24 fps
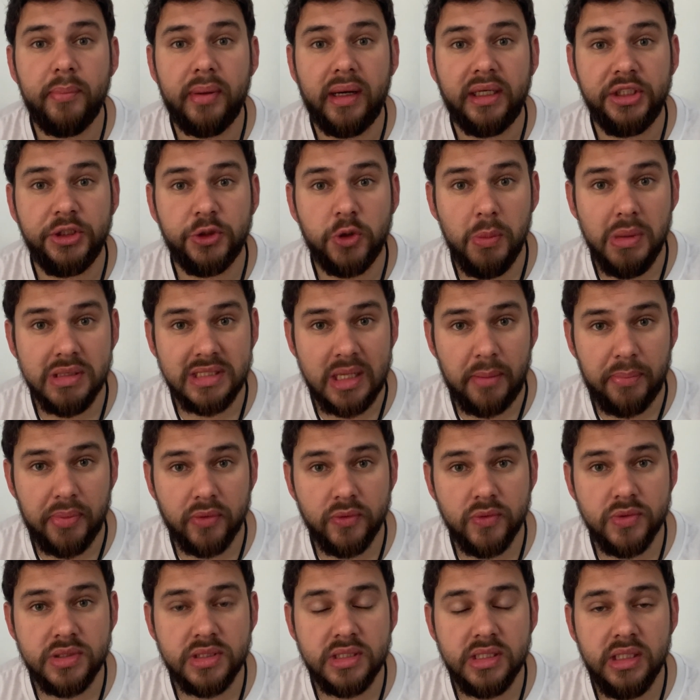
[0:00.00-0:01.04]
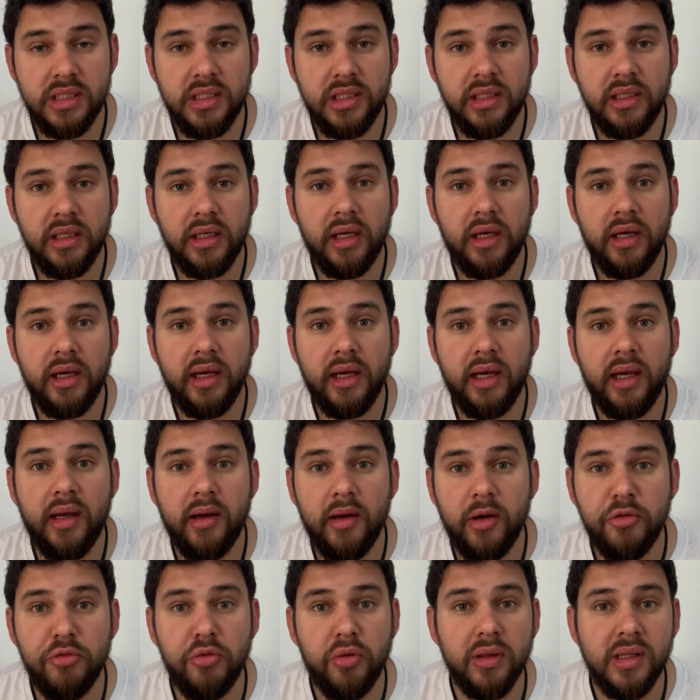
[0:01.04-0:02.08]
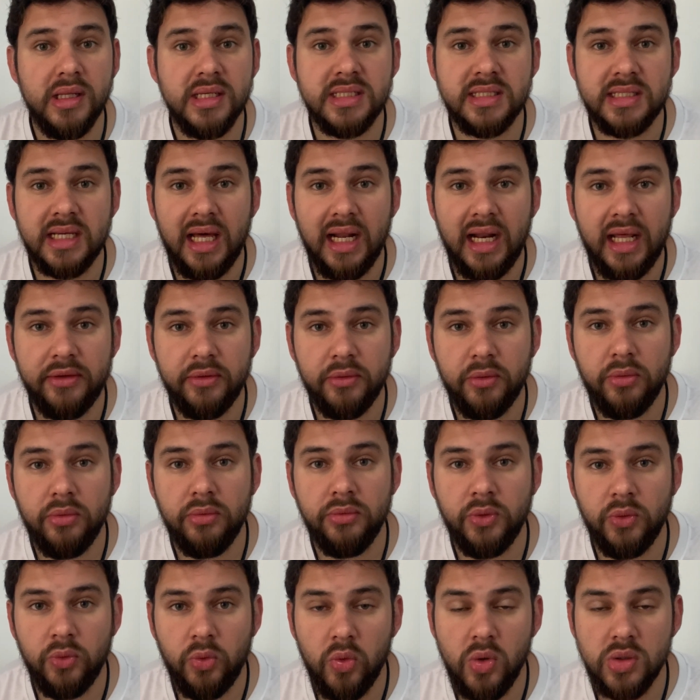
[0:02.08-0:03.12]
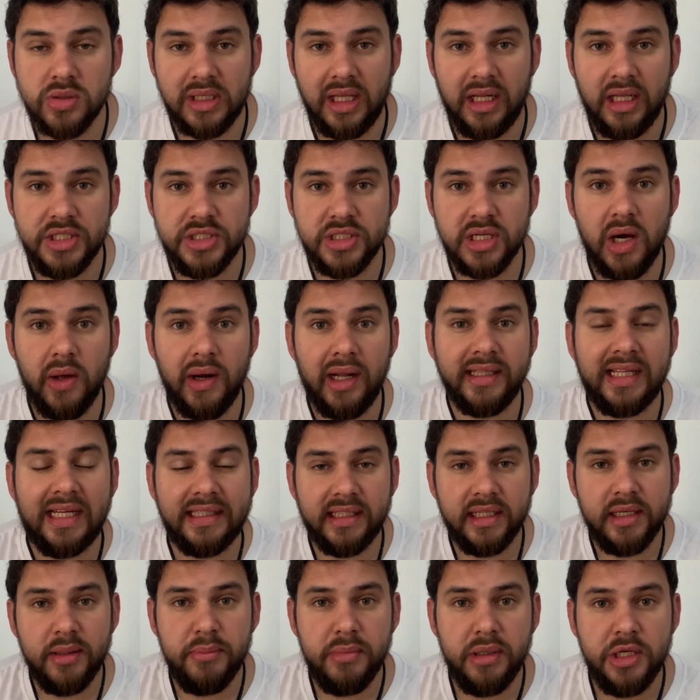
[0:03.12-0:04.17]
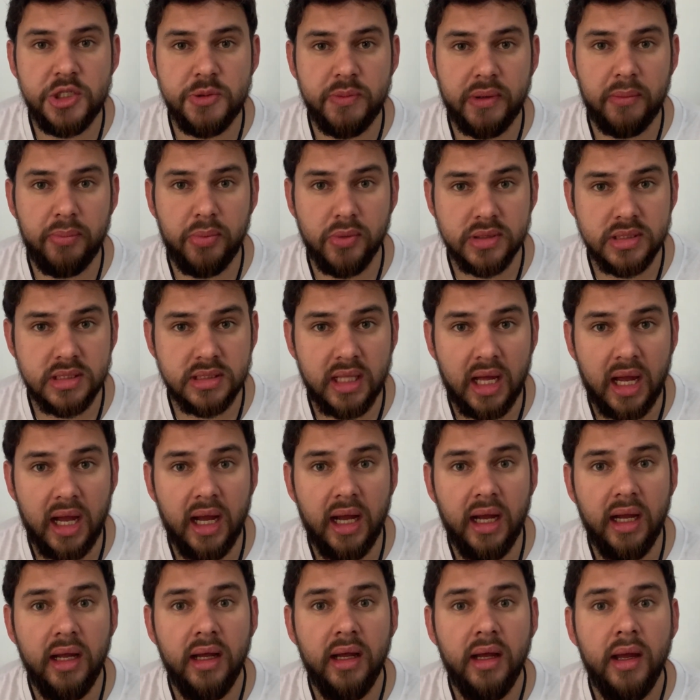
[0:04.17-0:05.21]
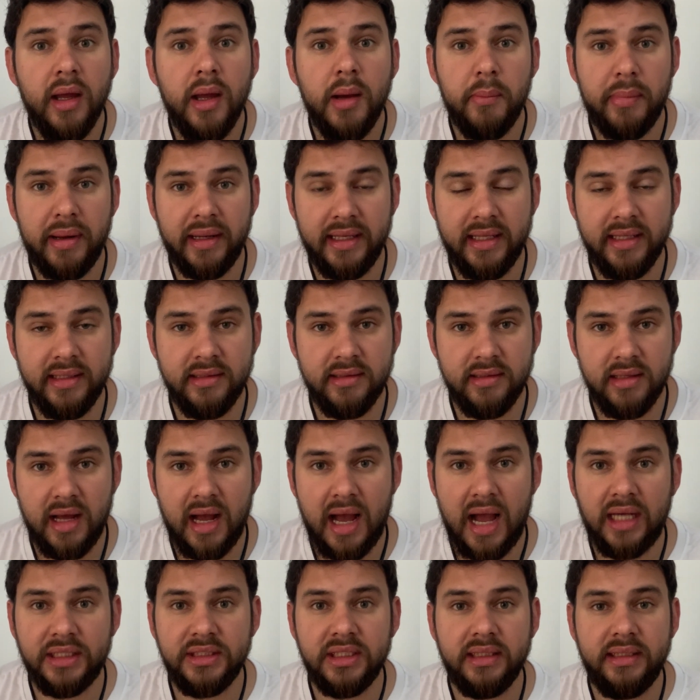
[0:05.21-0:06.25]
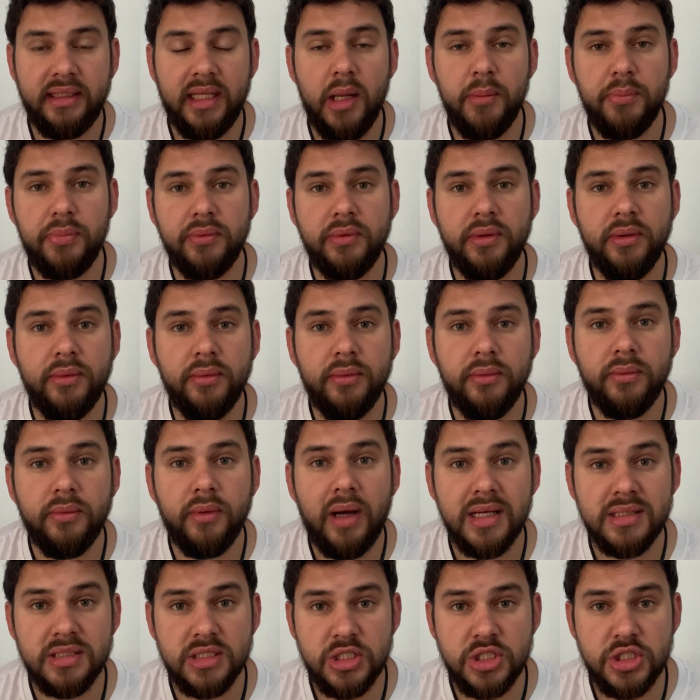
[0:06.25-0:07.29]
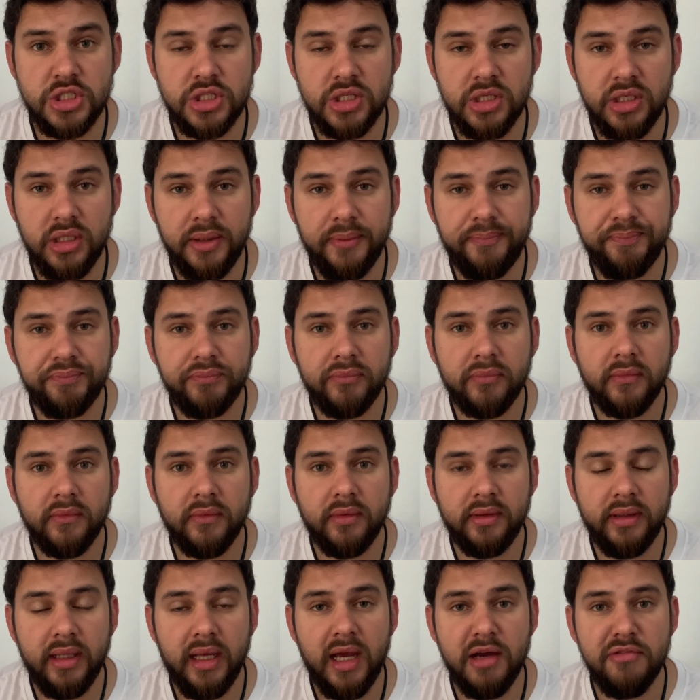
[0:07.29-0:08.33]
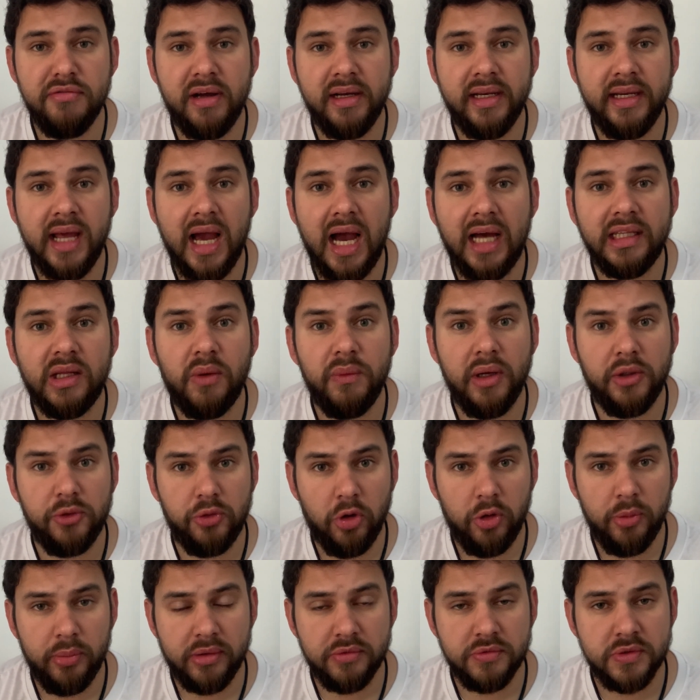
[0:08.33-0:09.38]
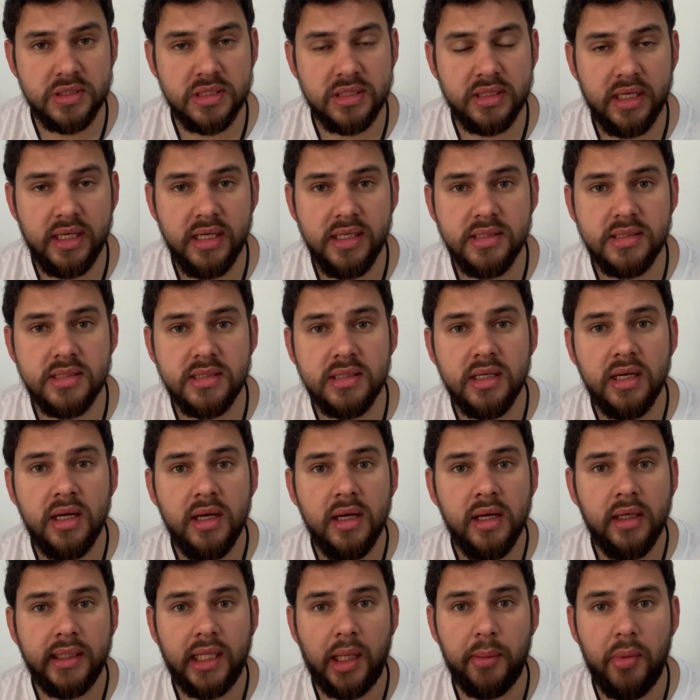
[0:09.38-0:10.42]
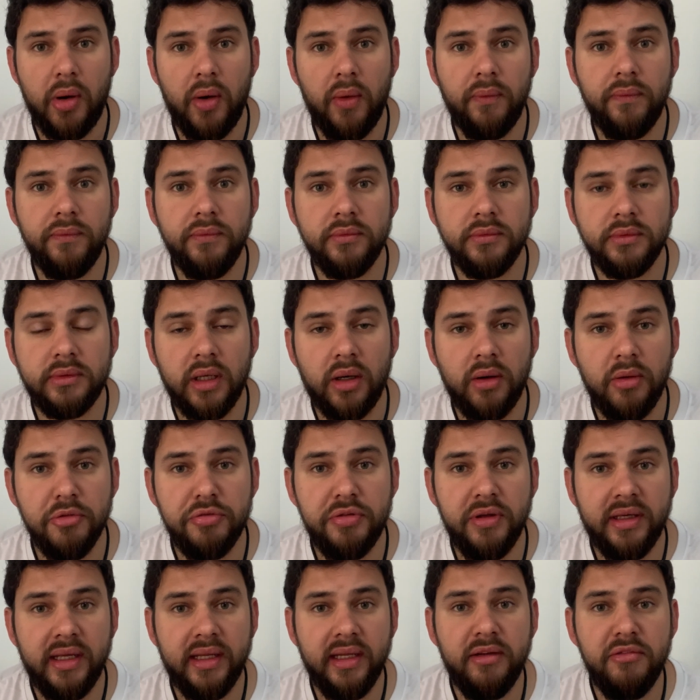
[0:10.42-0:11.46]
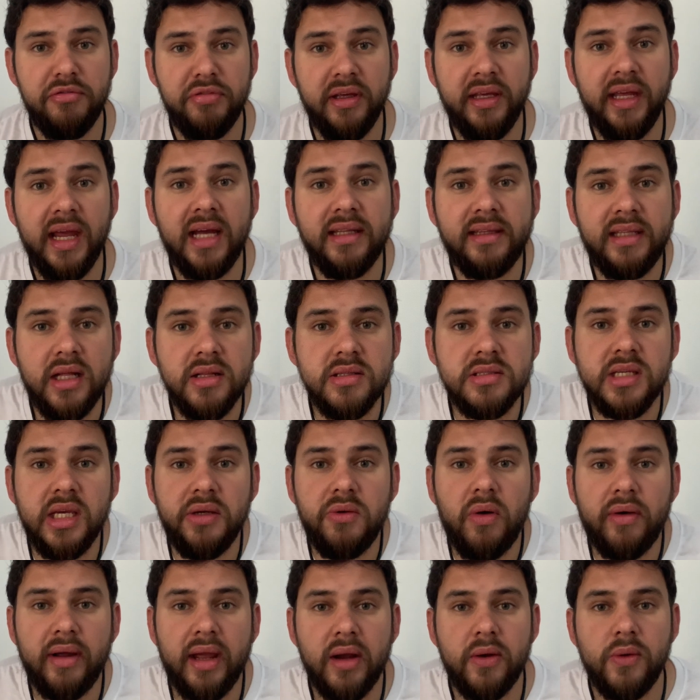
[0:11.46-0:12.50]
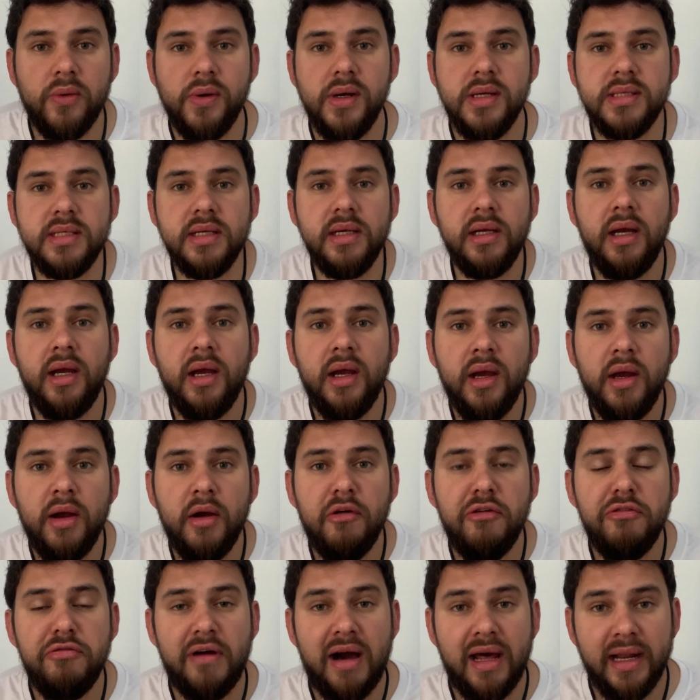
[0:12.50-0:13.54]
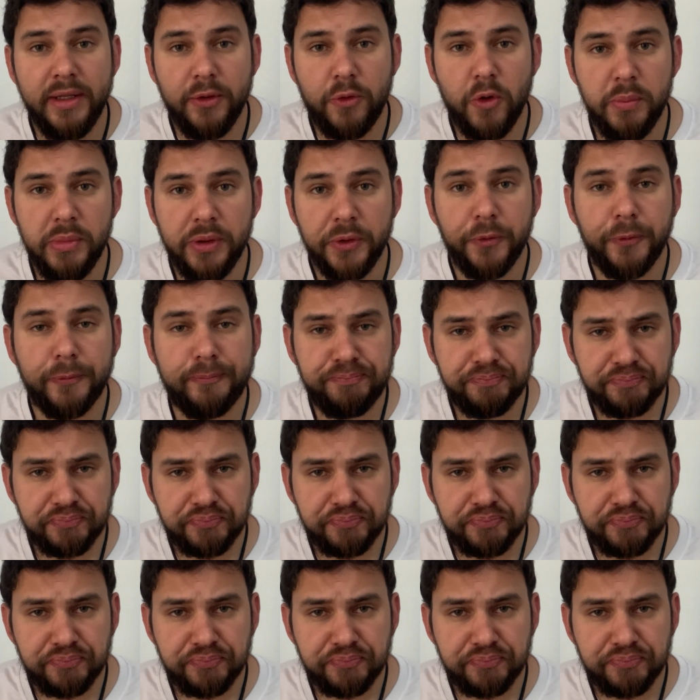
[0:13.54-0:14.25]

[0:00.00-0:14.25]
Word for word: Pra gente começar a produzir, é, eu vou lançar lá no, no Google Sala de Aula a data limite para postar, para que haja tempo de eu assistir, né? Avaliar, dar um retorno para vocês, tá bom? Então fiquem, fiquem atentos aí, qualquer coisa, falem comigo.